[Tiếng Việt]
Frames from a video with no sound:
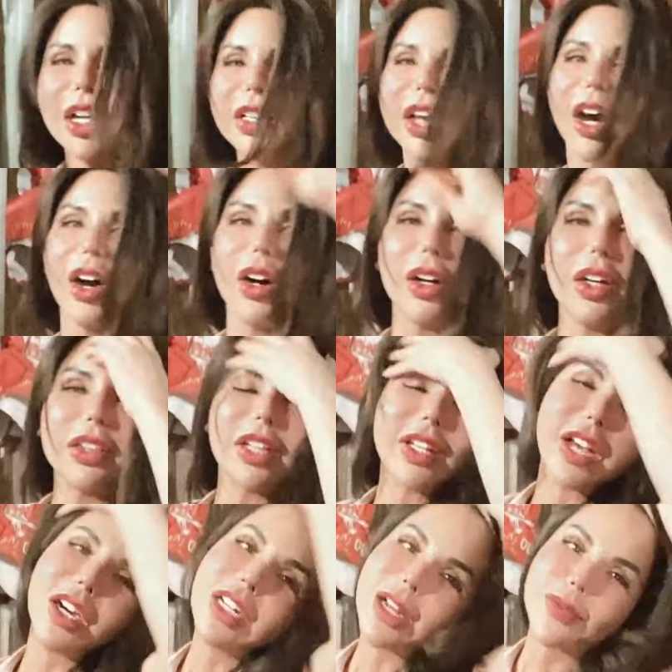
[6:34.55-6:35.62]
trời ơi tao
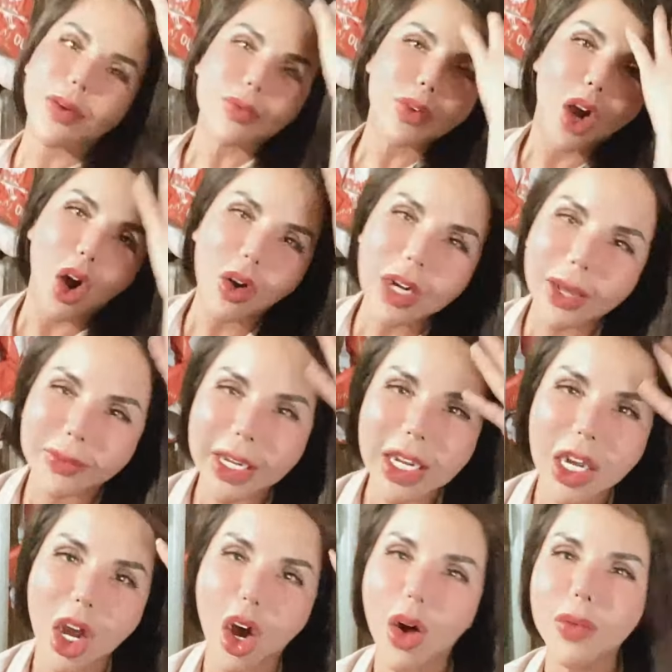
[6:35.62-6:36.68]
giữ lên một rổ làm cái
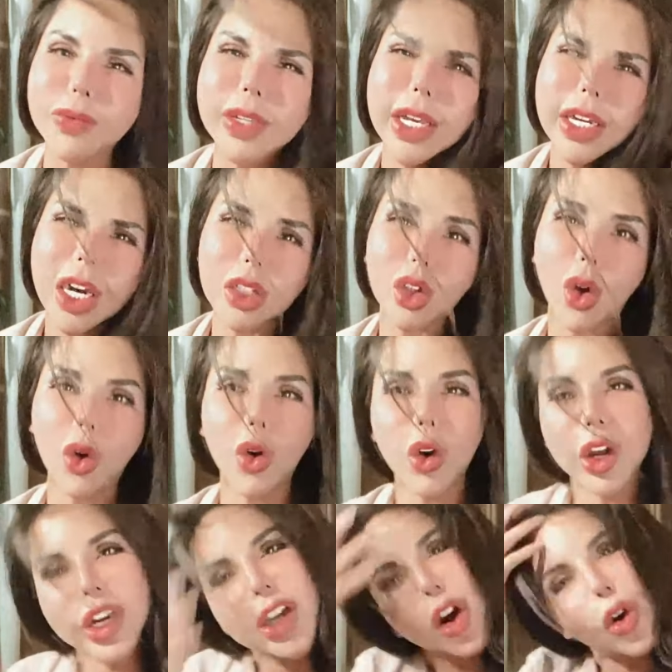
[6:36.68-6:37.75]
lồn gì nó
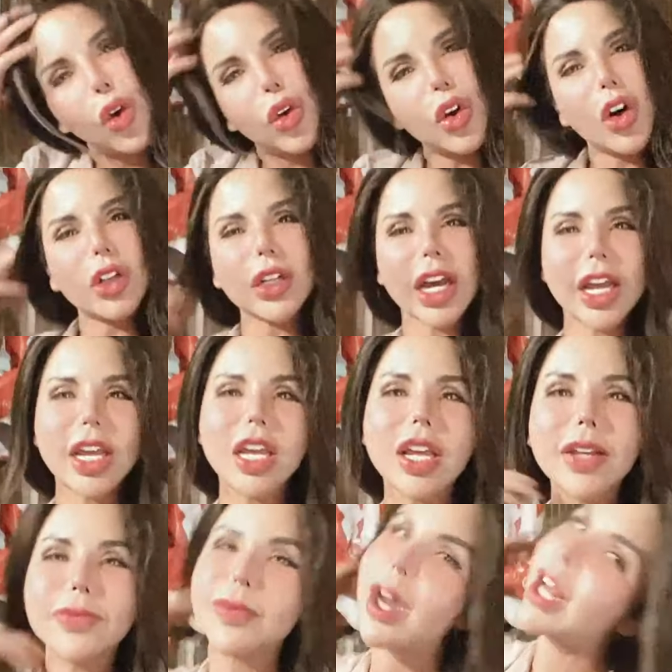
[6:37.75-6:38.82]
thui đủ con
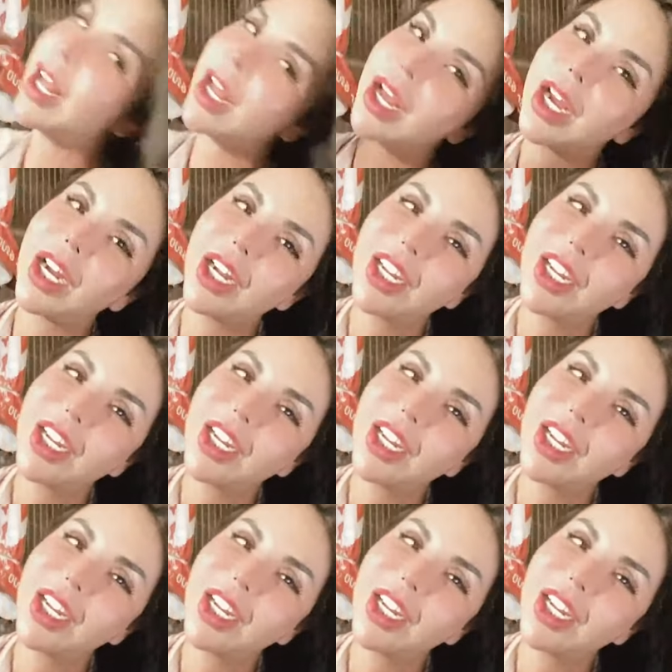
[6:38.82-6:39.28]
đĩ mẹ